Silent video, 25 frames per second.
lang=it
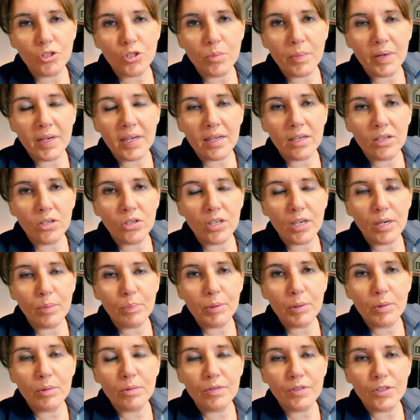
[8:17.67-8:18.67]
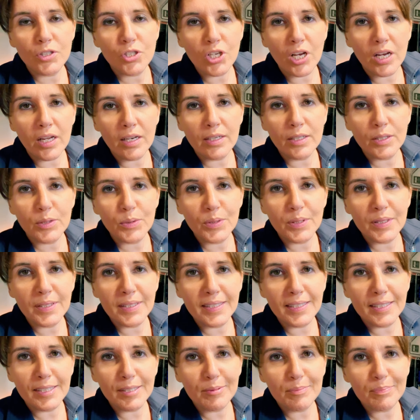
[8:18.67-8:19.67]
ci manca ancora il primo ufficiale,
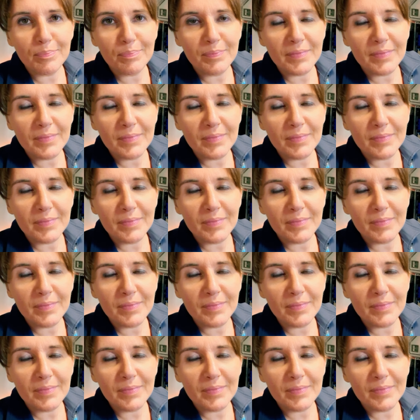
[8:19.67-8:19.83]
quindi